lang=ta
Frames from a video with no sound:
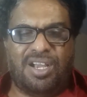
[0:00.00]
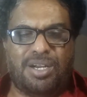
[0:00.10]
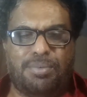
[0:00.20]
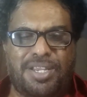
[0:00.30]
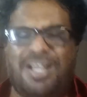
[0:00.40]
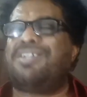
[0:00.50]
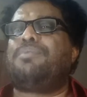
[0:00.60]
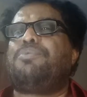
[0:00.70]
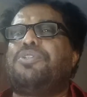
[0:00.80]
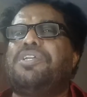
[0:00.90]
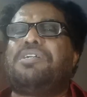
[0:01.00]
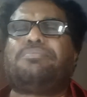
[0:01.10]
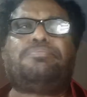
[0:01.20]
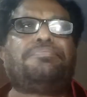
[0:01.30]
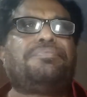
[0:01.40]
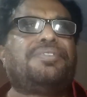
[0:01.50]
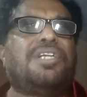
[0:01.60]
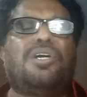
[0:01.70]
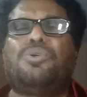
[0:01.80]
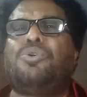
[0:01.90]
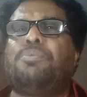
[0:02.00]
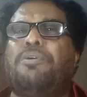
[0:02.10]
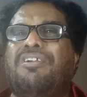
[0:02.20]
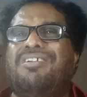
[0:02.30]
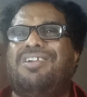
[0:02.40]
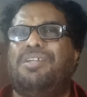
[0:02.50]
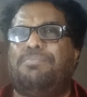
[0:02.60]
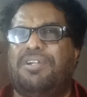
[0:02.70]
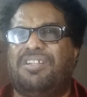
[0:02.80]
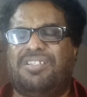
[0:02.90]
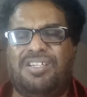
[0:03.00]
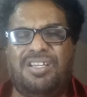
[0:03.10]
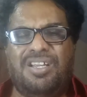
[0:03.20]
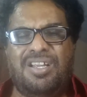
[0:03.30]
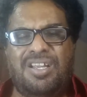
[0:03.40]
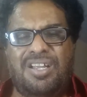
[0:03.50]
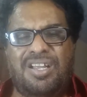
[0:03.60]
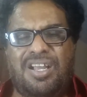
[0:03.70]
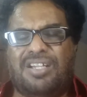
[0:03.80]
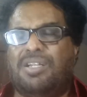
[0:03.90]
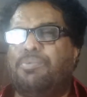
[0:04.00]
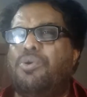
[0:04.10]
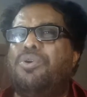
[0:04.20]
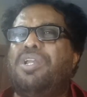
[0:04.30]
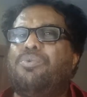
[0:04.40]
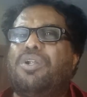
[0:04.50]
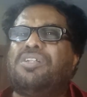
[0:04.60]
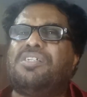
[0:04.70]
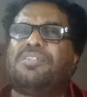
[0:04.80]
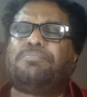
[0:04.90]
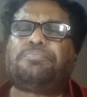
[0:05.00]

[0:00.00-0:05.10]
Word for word: அருமையான புத்தகம் நானூறு பாடல்களையும் படித்து அந்த பொருளை உணர்ந்து